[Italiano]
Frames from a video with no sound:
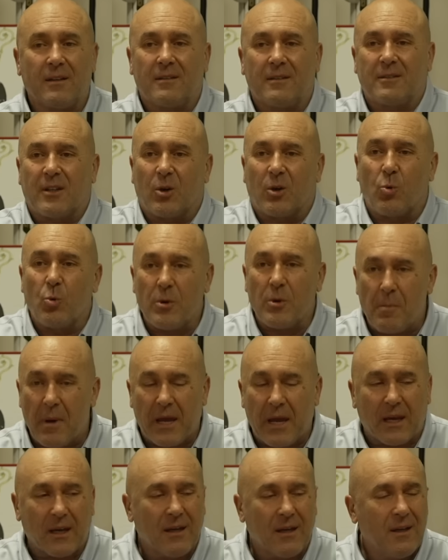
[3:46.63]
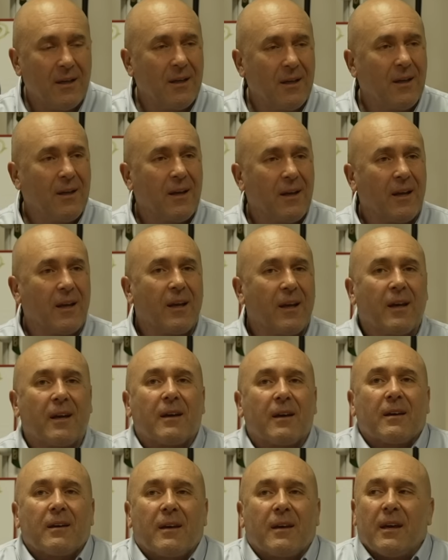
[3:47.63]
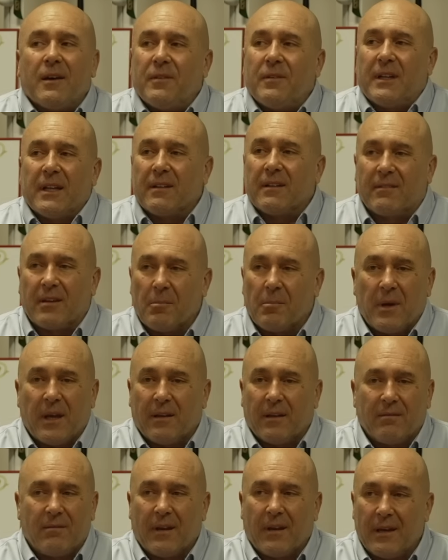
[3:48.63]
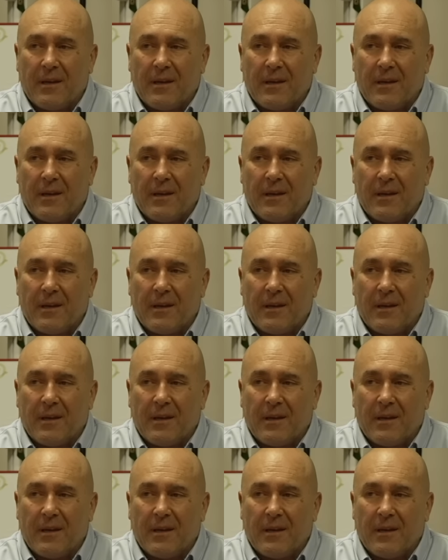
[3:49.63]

tra cui me, eh, che evidentemente